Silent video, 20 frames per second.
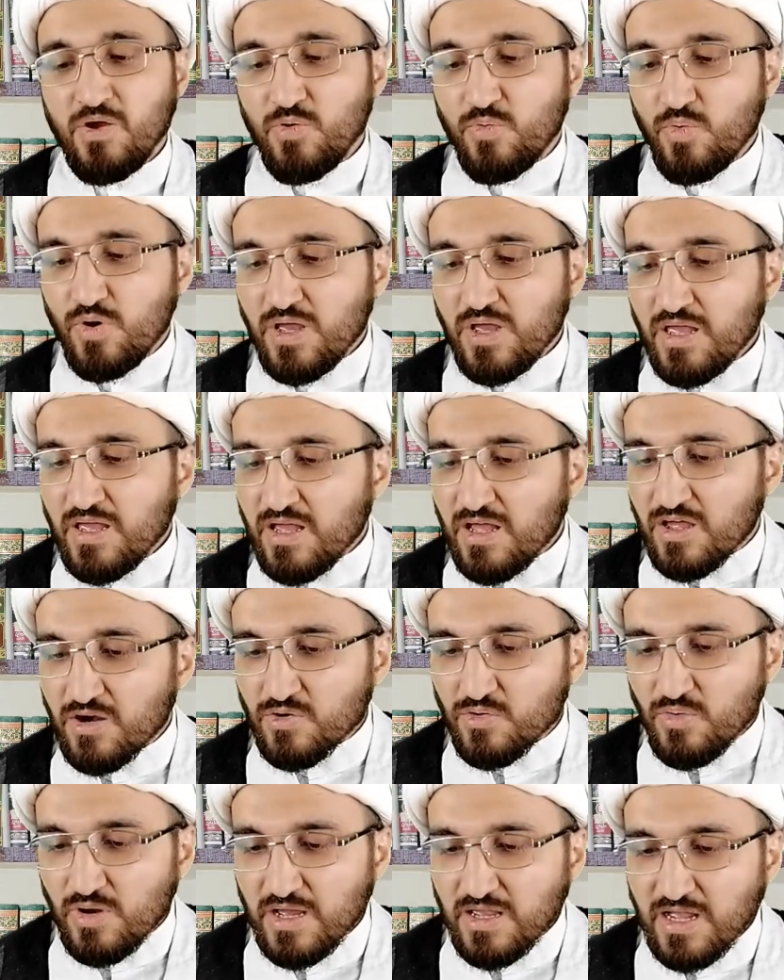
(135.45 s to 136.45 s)

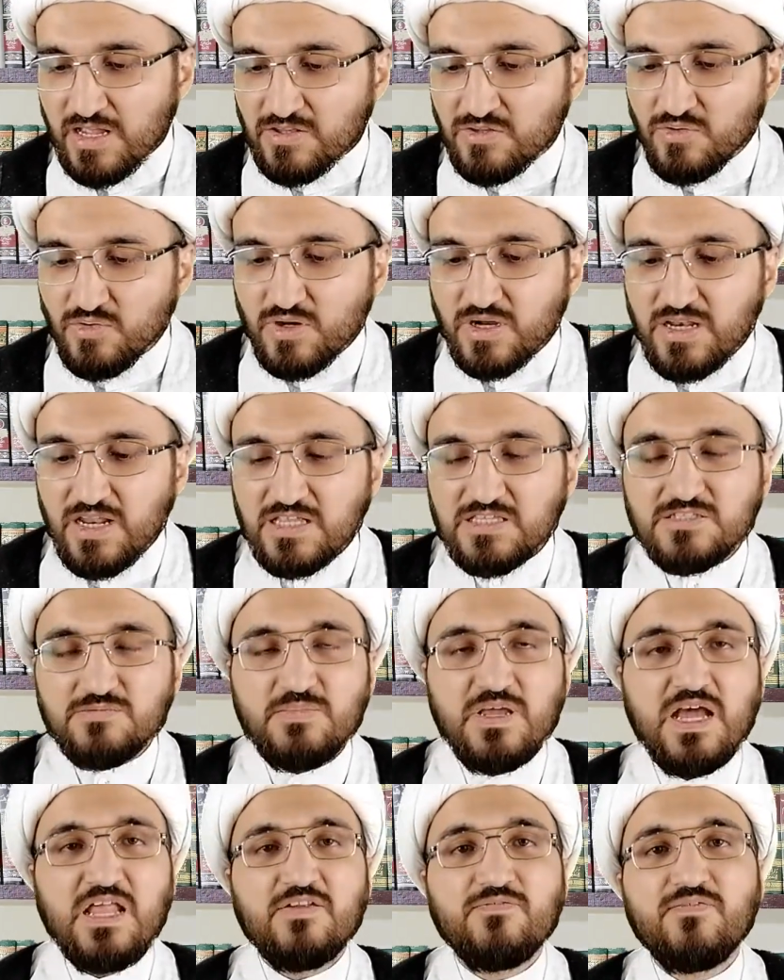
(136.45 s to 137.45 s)
والروايات نقلت
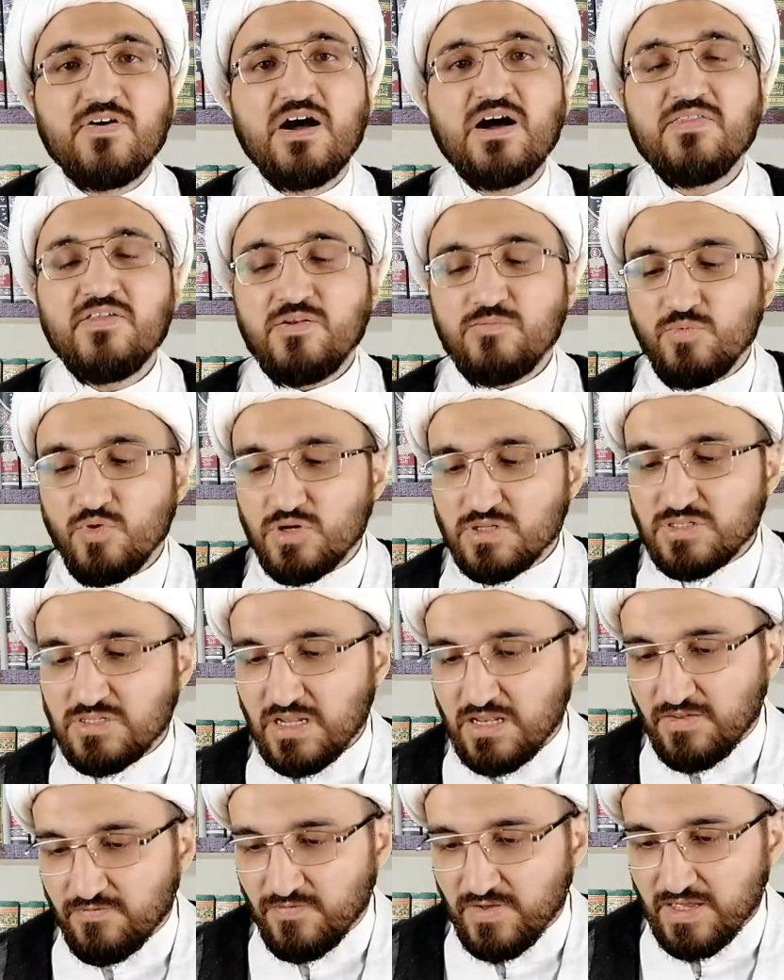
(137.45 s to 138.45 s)
بألفاظ
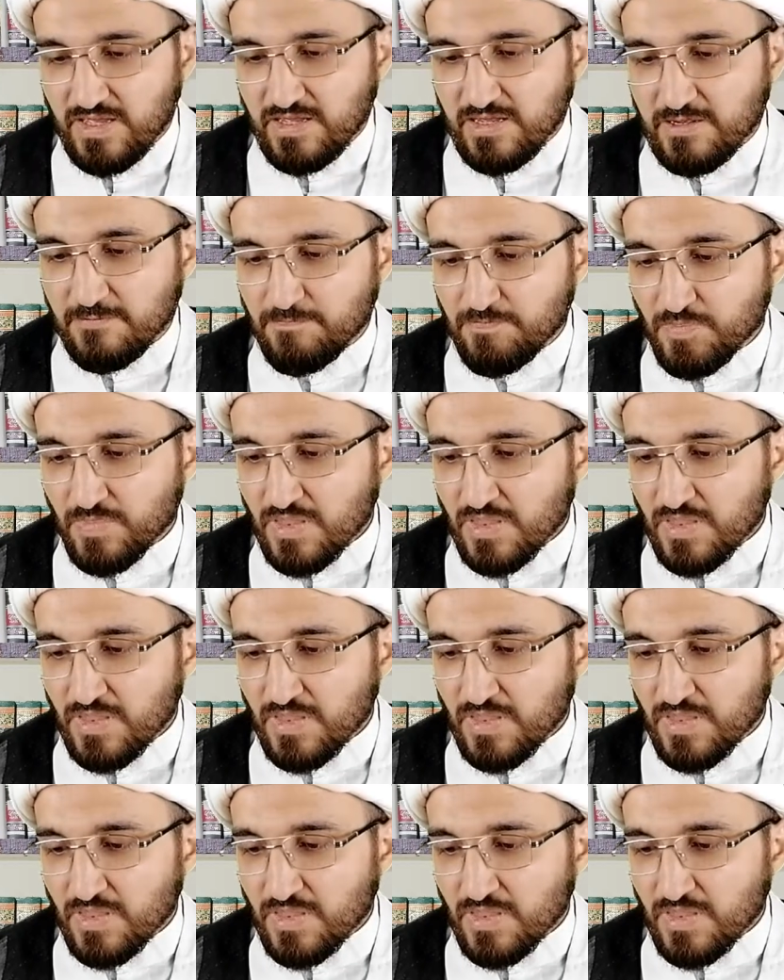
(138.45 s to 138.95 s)
مختلفة